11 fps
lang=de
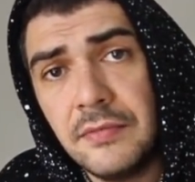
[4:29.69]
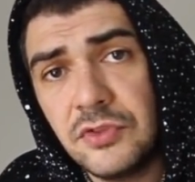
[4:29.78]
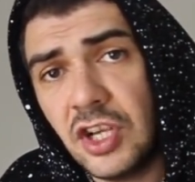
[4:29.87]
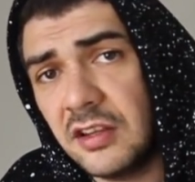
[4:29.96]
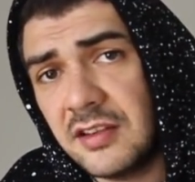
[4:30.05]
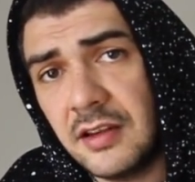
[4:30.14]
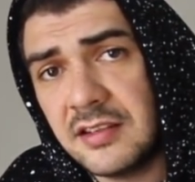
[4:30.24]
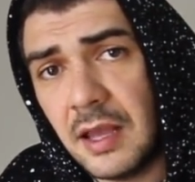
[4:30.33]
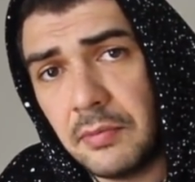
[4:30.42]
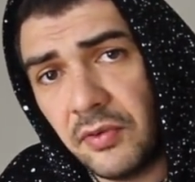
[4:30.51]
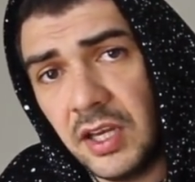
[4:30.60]
Check das alles
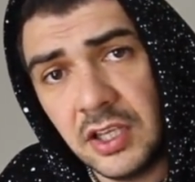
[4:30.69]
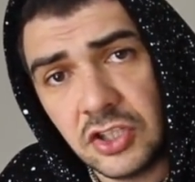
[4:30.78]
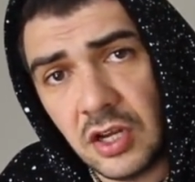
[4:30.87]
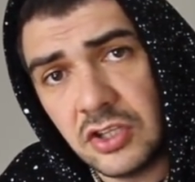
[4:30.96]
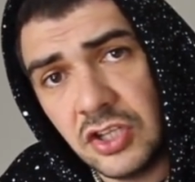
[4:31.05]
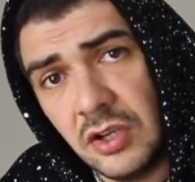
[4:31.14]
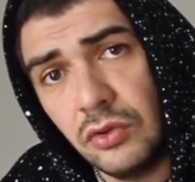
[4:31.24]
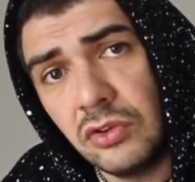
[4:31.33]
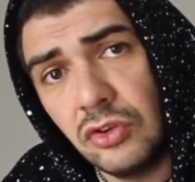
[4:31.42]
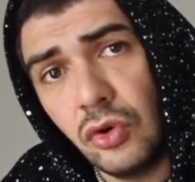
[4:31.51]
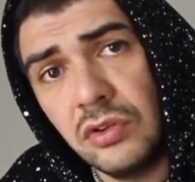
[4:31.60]
ab, verlinke ich alles hier
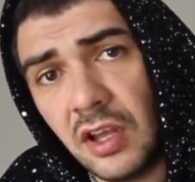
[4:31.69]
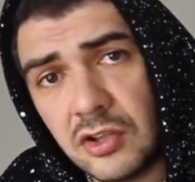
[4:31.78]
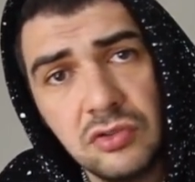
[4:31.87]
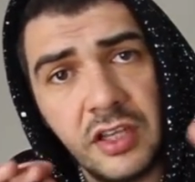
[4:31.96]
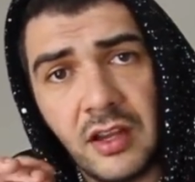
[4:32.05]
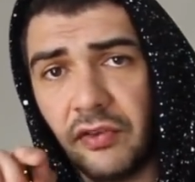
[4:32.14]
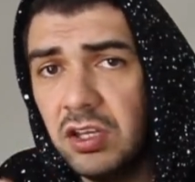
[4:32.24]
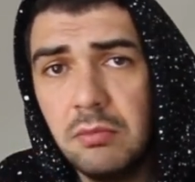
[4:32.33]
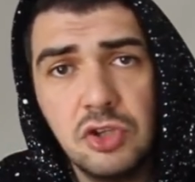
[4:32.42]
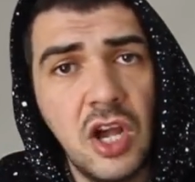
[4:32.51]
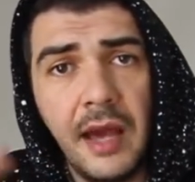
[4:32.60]
unten drunter. Also geht einfach in
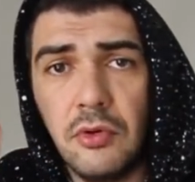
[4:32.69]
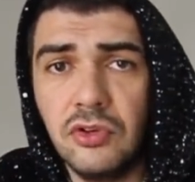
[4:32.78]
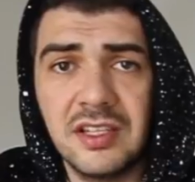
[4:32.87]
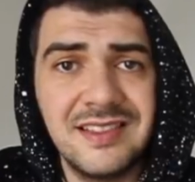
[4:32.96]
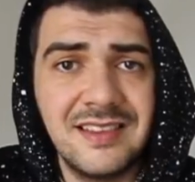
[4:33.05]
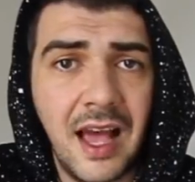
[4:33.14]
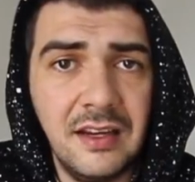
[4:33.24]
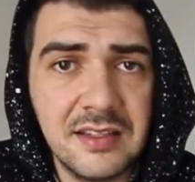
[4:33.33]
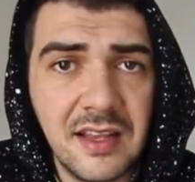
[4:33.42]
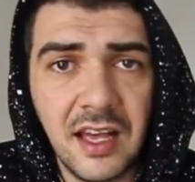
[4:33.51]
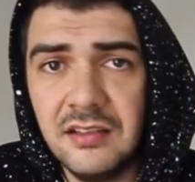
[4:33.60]
die Beschreibung, da sind
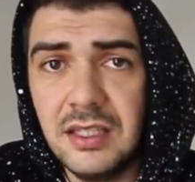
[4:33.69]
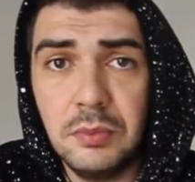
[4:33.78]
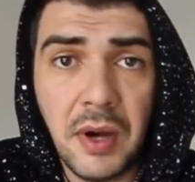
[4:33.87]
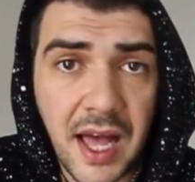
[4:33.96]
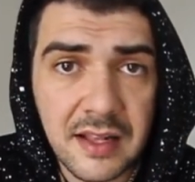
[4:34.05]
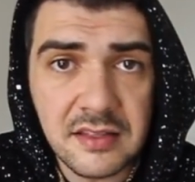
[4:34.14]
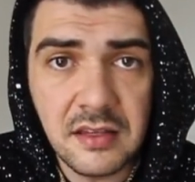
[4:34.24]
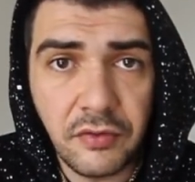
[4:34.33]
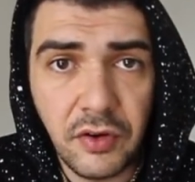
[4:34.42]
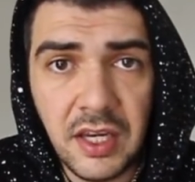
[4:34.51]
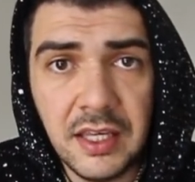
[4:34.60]
alle Sachen, die Parts sind
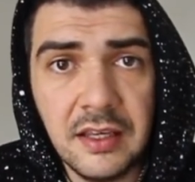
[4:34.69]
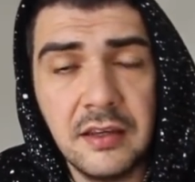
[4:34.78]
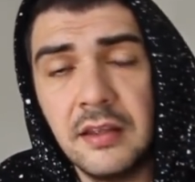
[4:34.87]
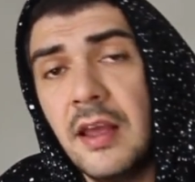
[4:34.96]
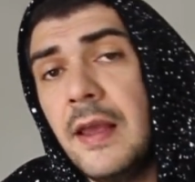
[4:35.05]
da verlinkt,